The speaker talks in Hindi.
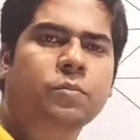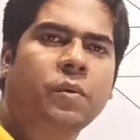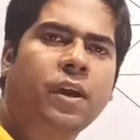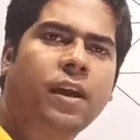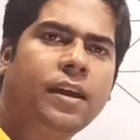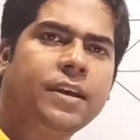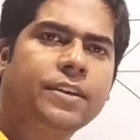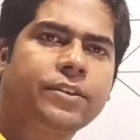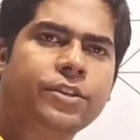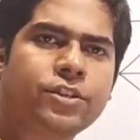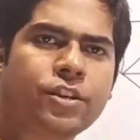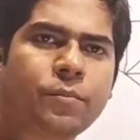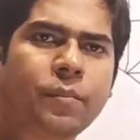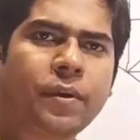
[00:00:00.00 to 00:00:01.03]
सिस्टमेटिक
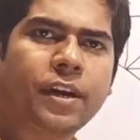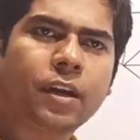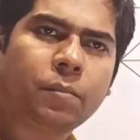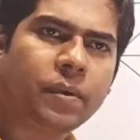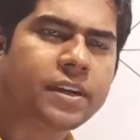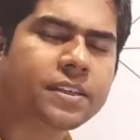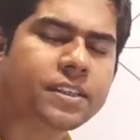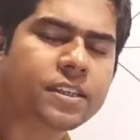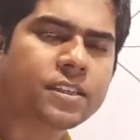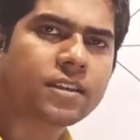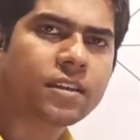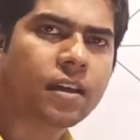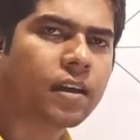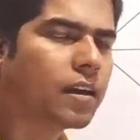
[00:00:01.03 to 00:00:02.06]
बेस से सीखेंगे
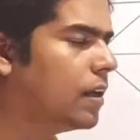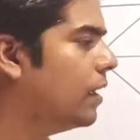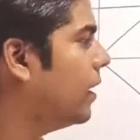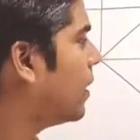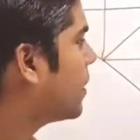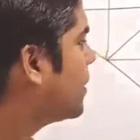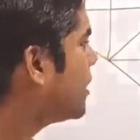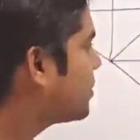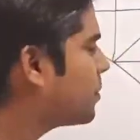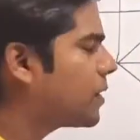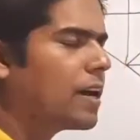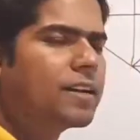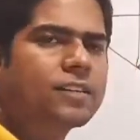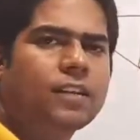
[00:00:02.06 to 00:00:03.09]
किस प्रकार से हम
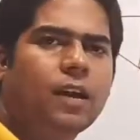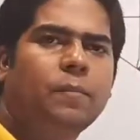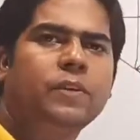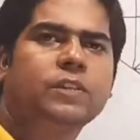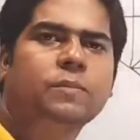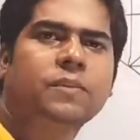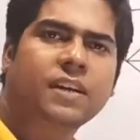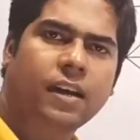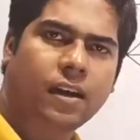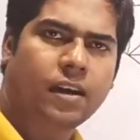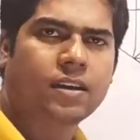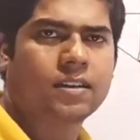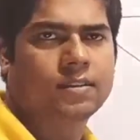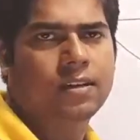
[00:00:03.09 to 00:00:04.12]
इसमें ट्रेंगल की
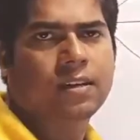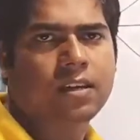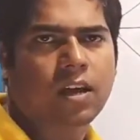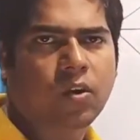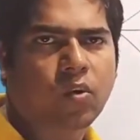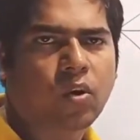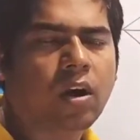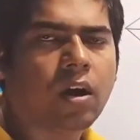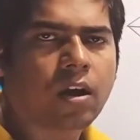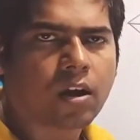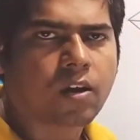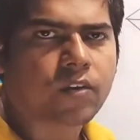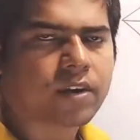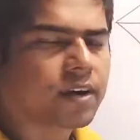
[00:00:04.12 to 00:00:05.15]
संख्या को काउंट
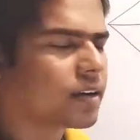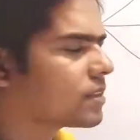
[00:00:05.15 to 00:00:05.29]
करते हैं